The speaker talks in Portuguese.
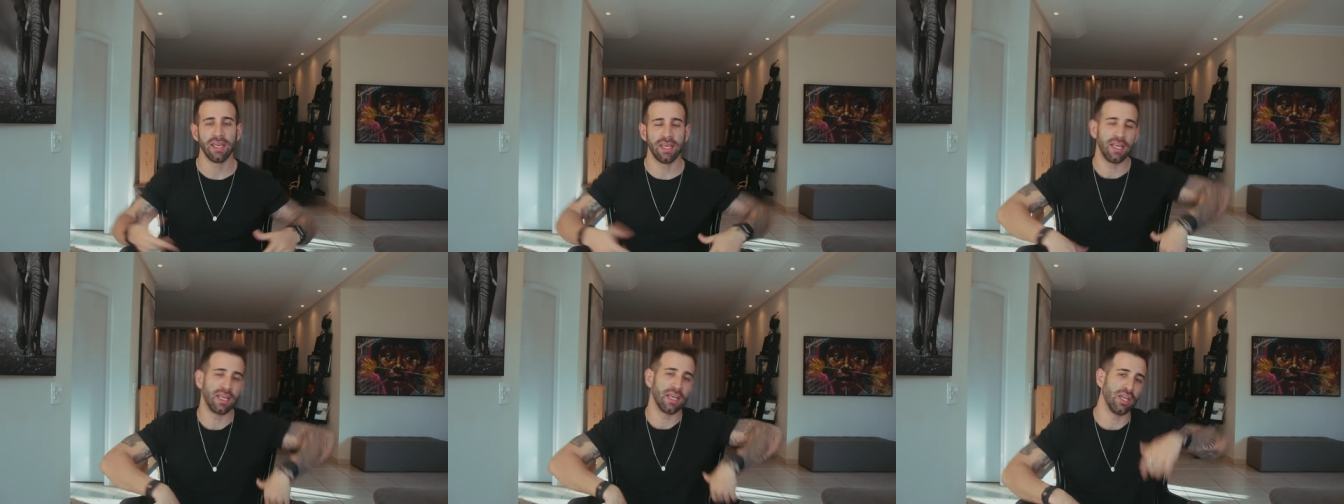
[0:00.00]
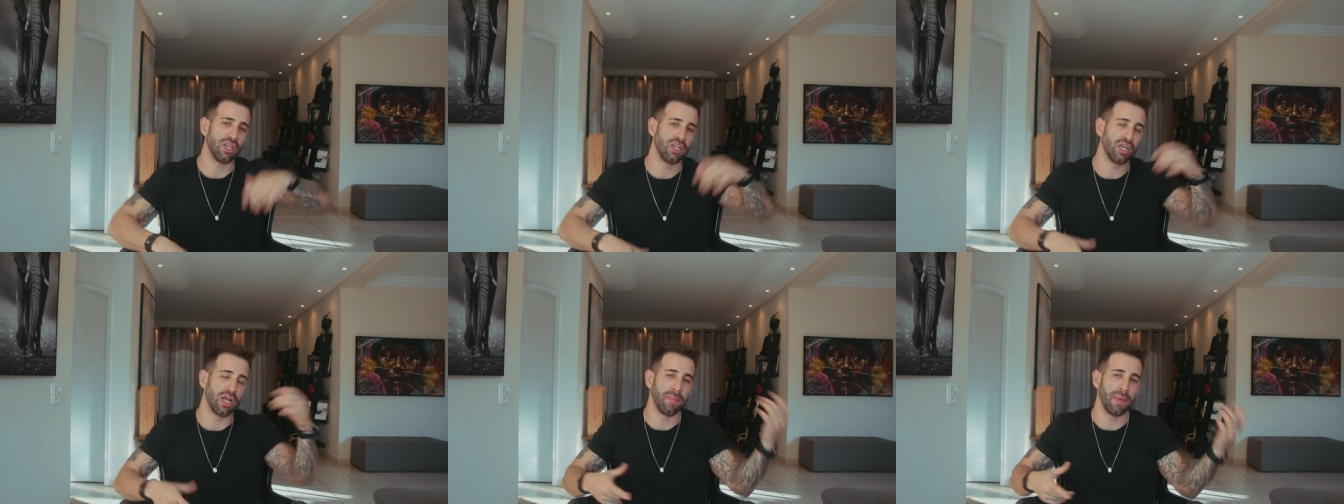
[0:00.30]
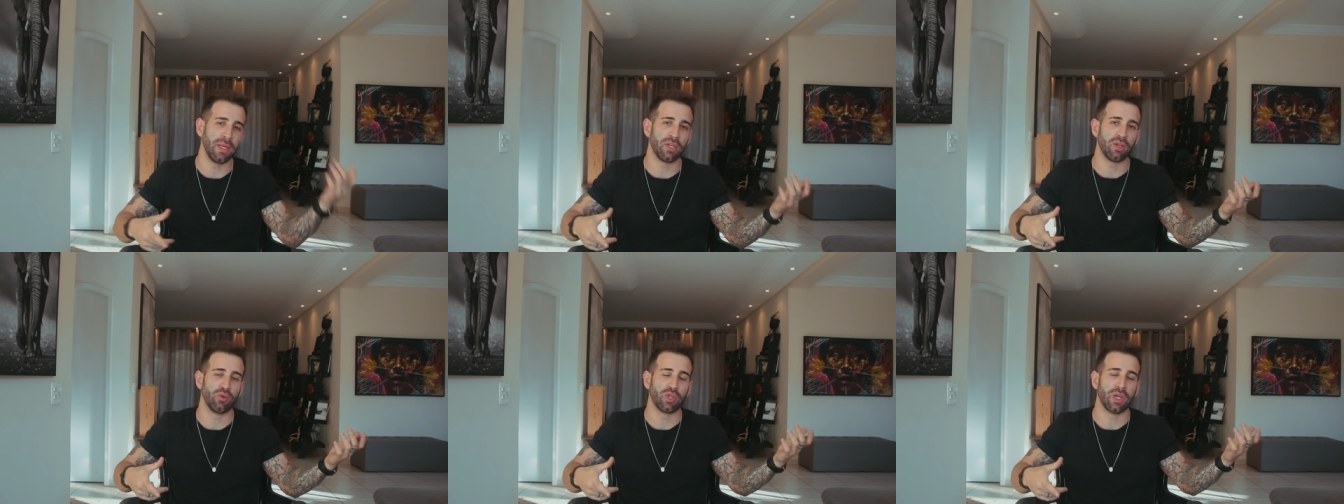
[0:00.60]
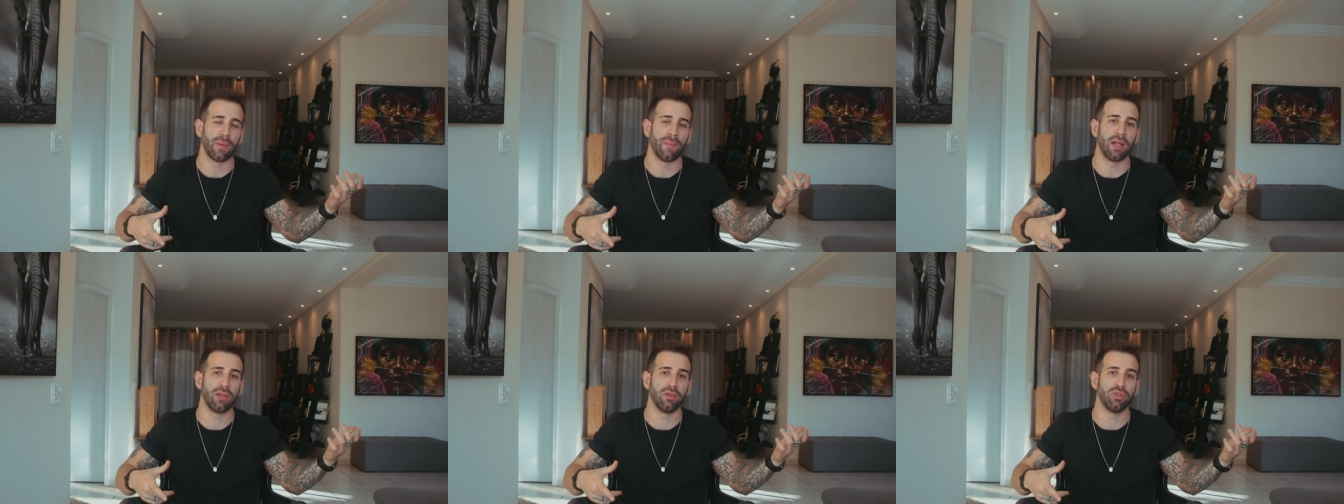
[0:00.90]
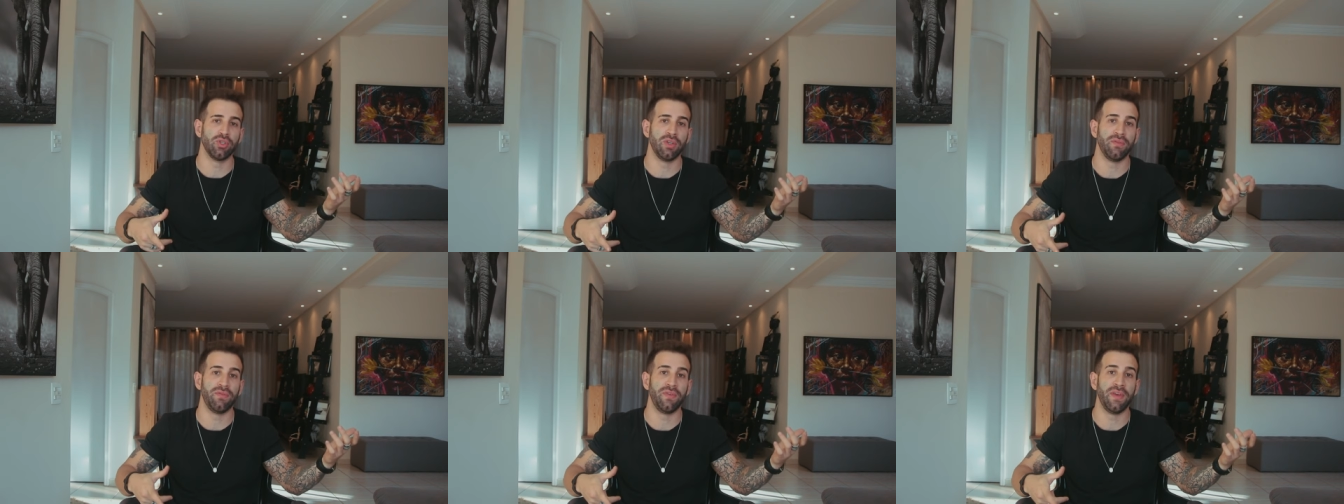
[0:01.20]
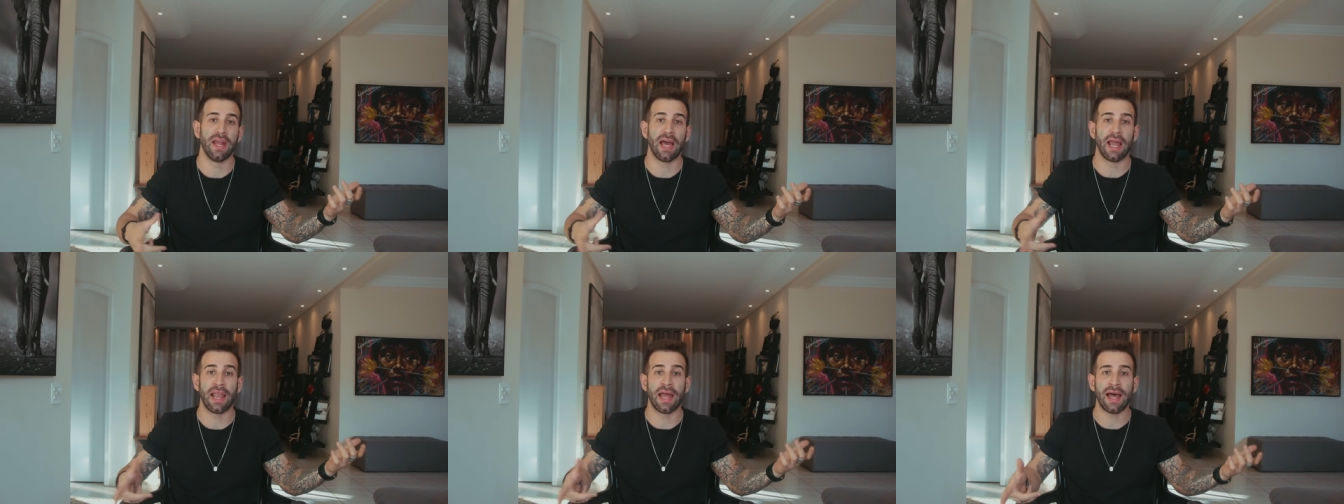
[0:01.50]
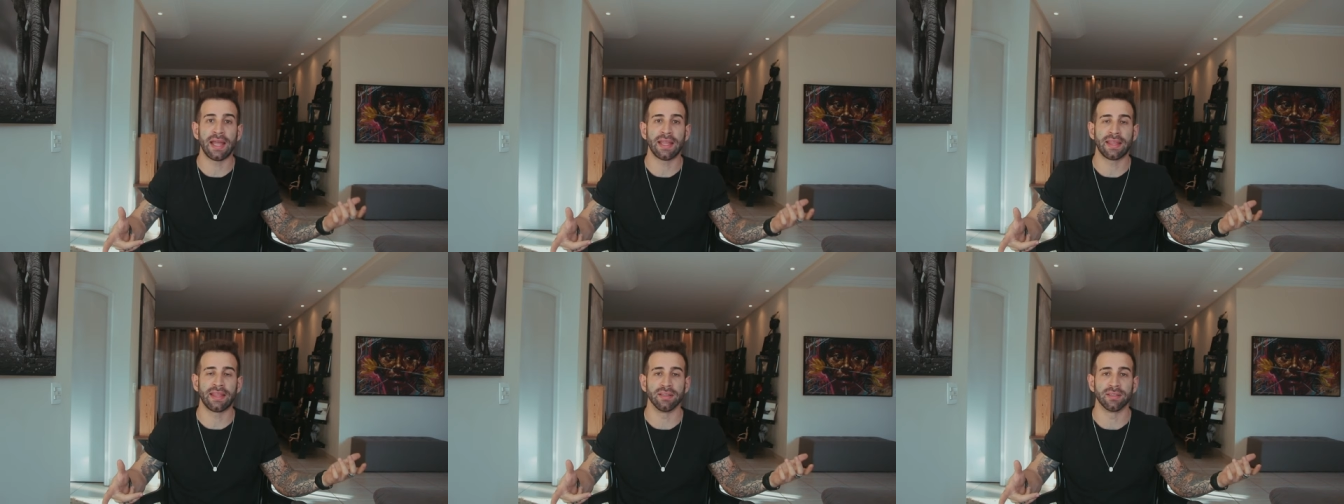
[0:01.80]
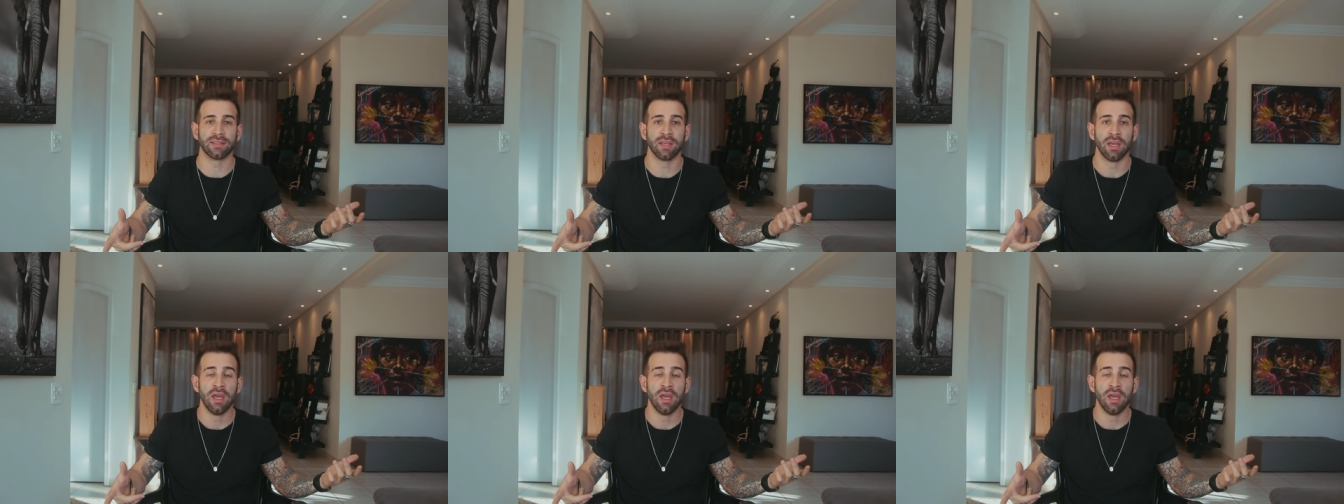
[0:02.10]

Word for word: e que antigamente eram chamados de vira-latas,